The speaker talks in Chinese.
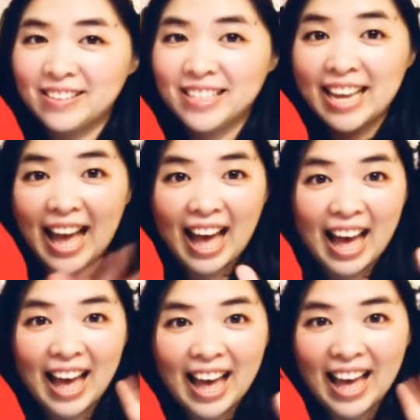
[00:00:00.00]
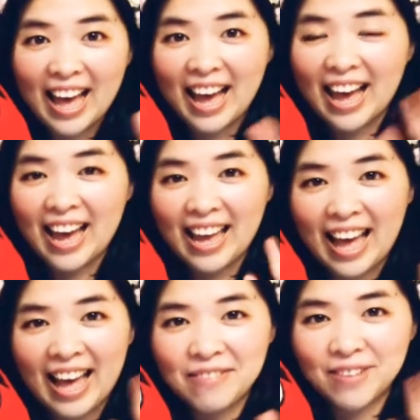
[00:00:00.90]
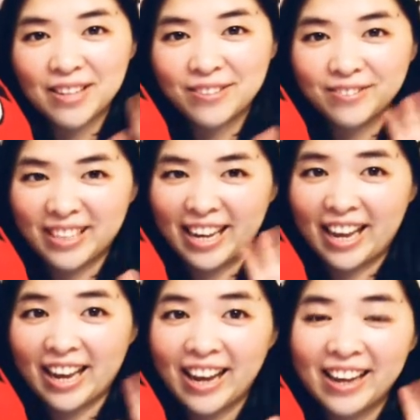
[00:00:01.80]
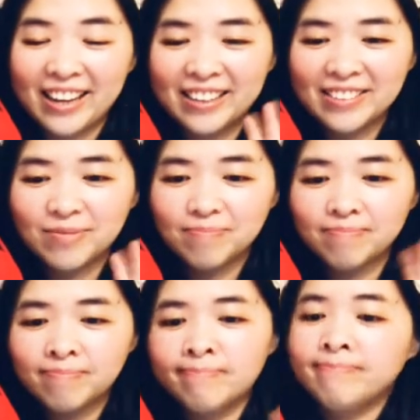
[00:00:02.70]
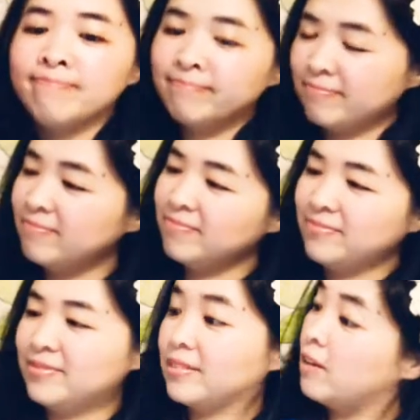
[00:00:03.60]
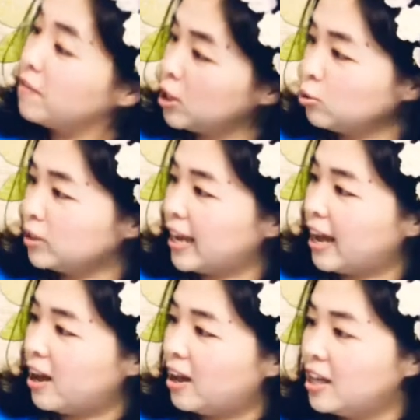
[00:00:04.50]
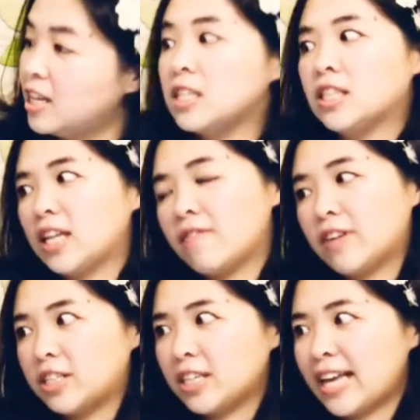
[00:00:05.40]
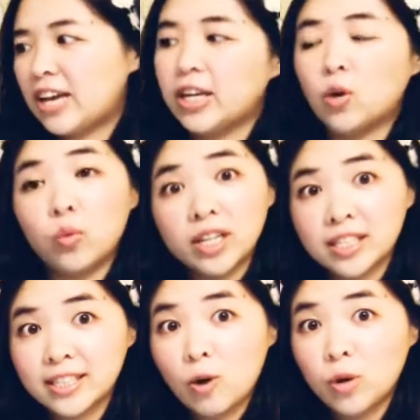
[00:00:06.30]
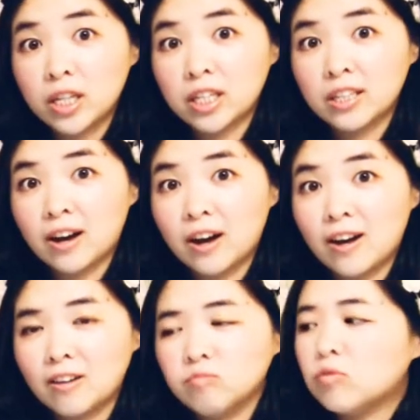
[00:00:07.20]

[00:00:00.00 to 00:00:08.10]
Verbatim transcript: Say hi，hi 愤怒鸟。哼，愤怒鸟，今天 v i r g i l i a 有一个问题要问你哦，